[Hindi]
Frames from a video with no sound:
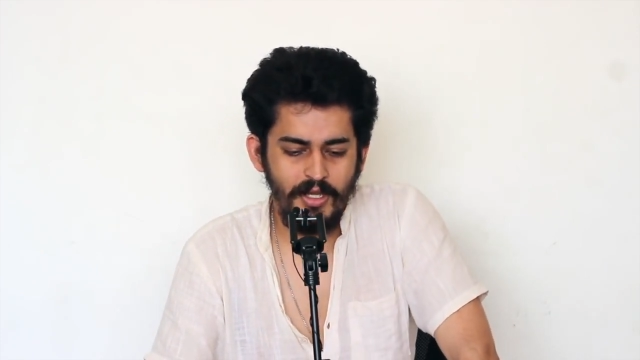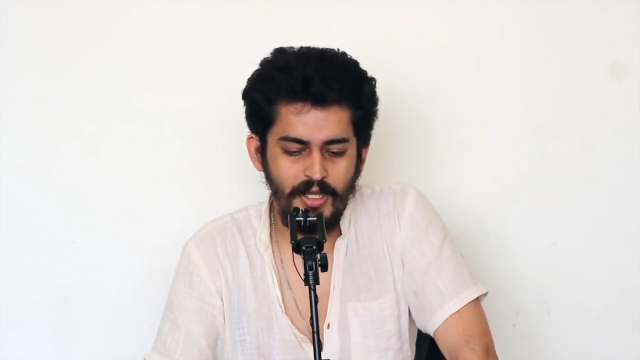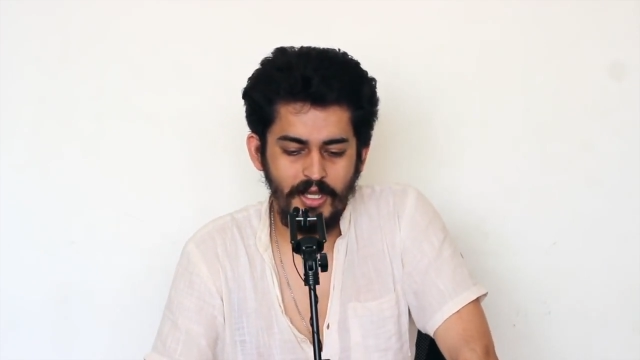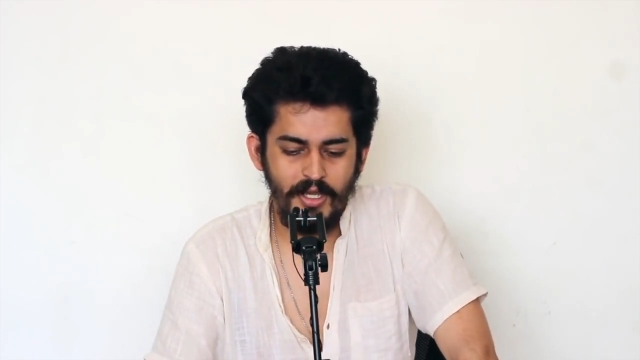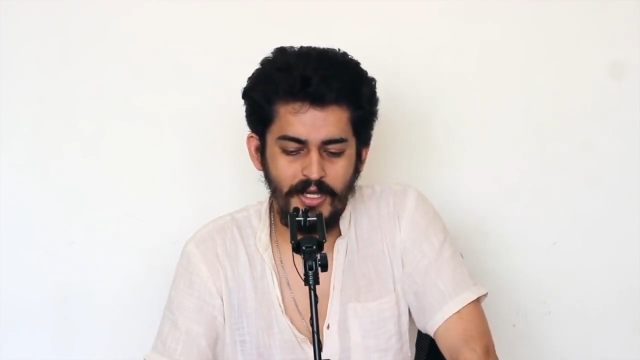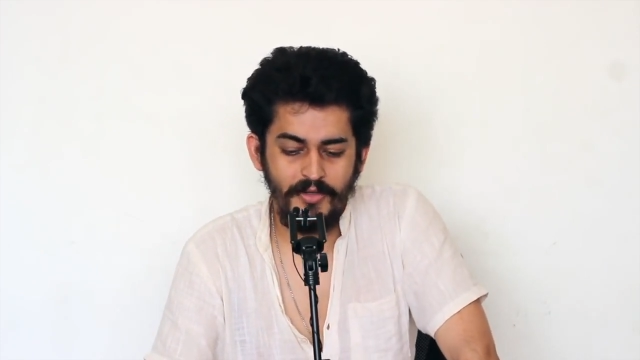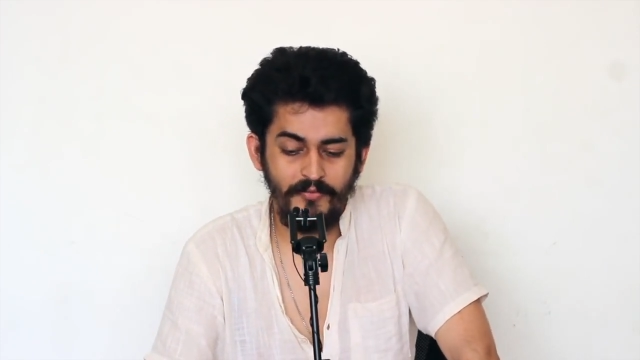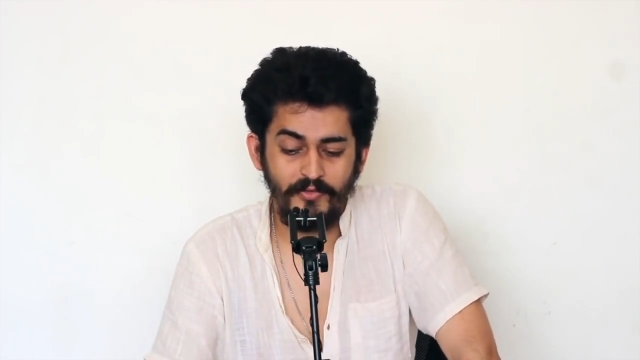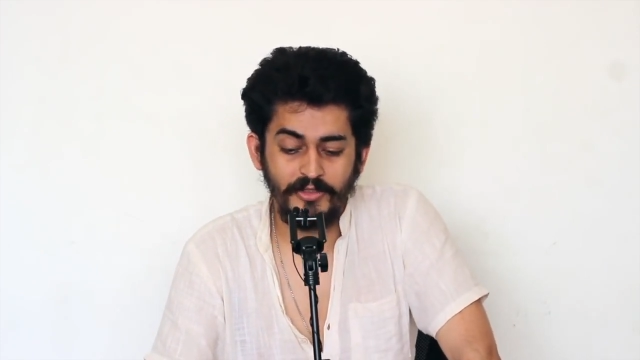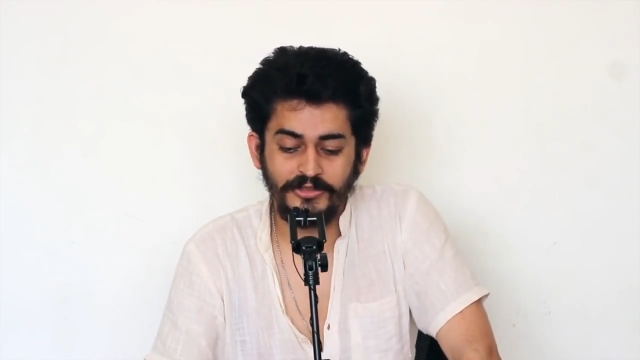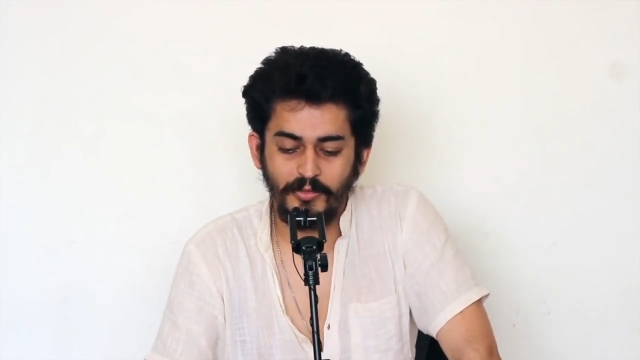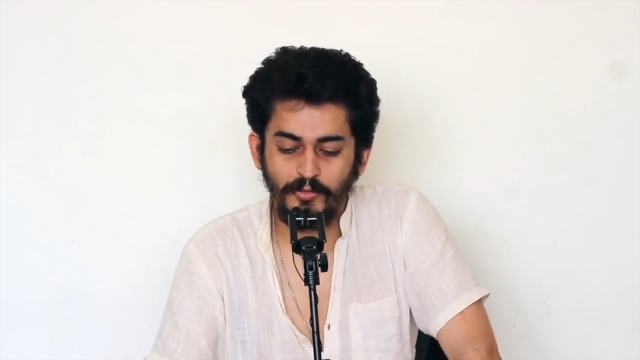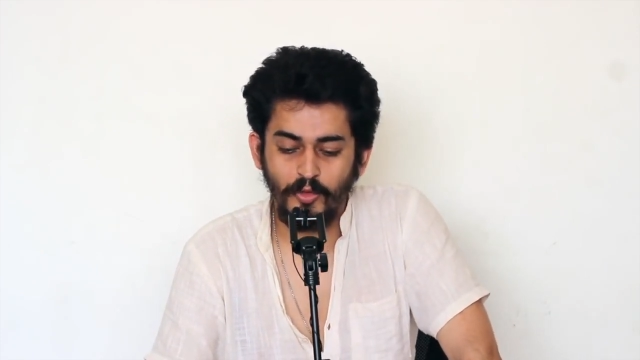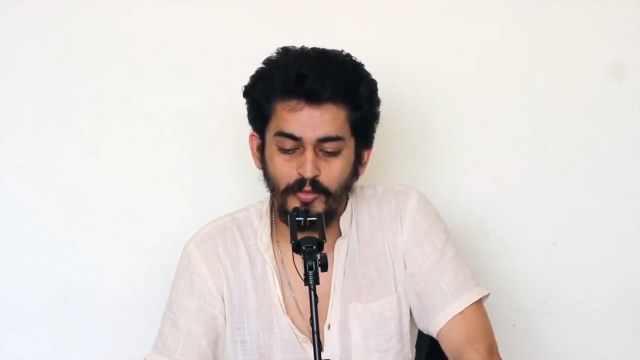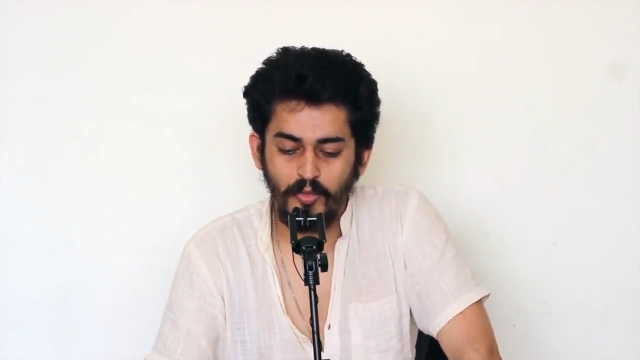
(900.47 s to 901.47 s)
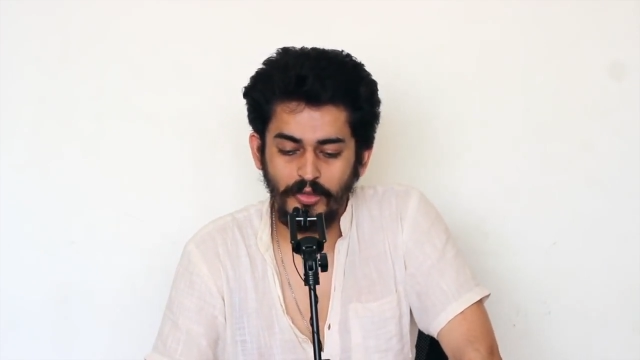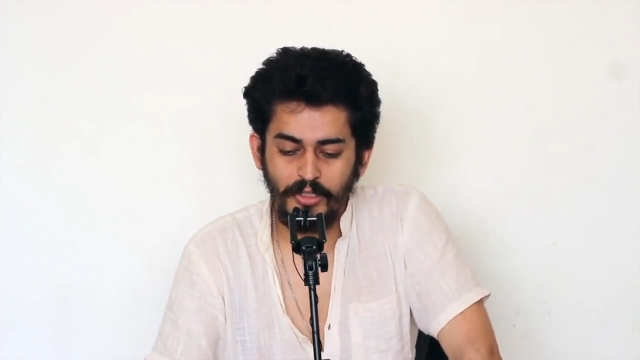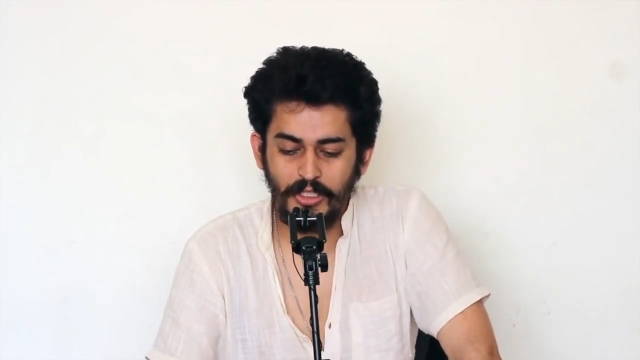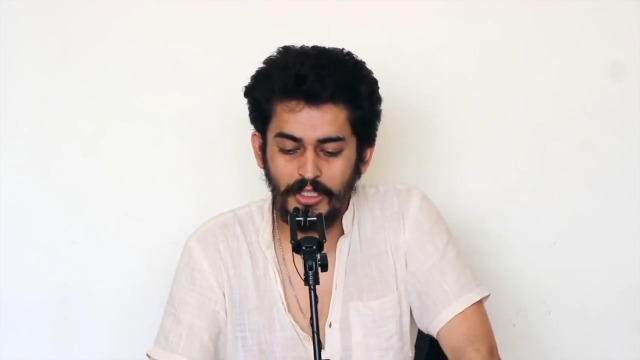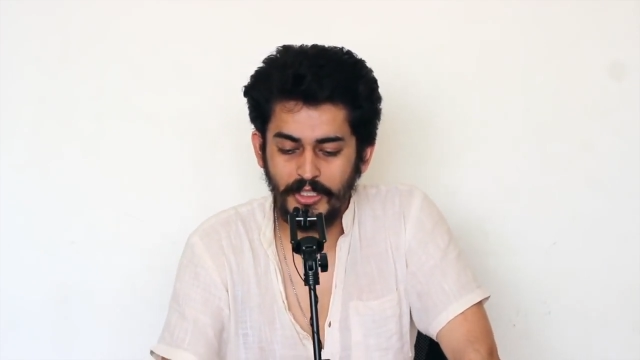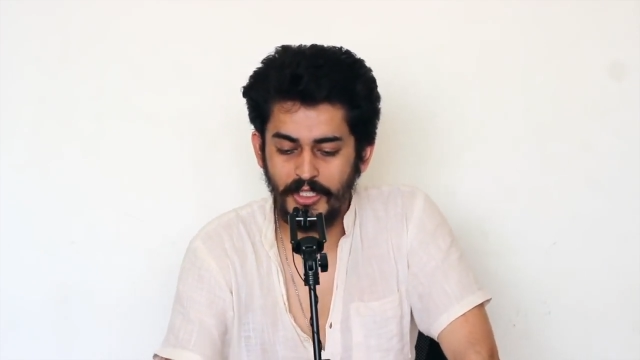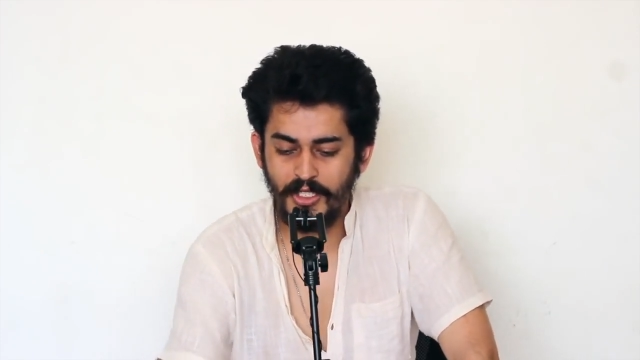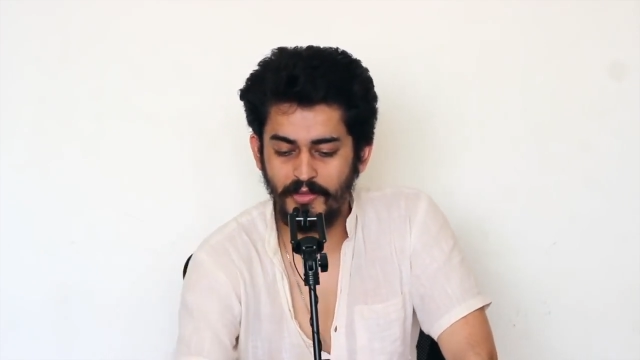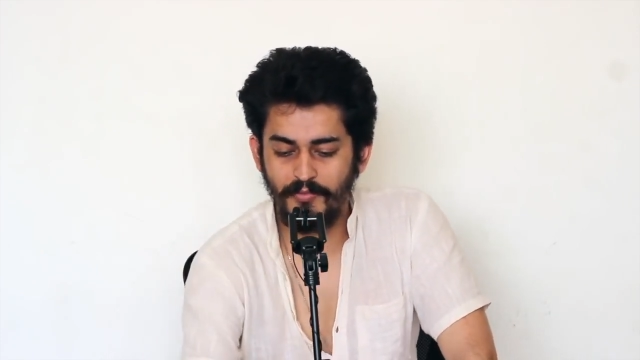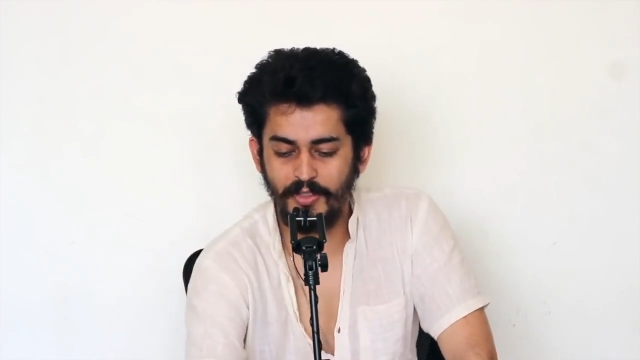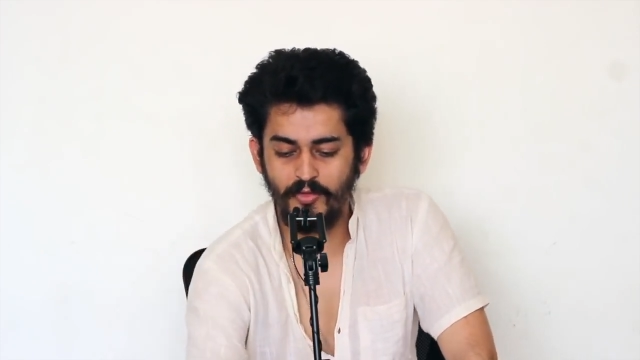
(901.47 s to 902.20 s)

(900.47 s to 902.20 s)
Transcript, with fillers: एंड फिर सब लोग बोलने लगे यार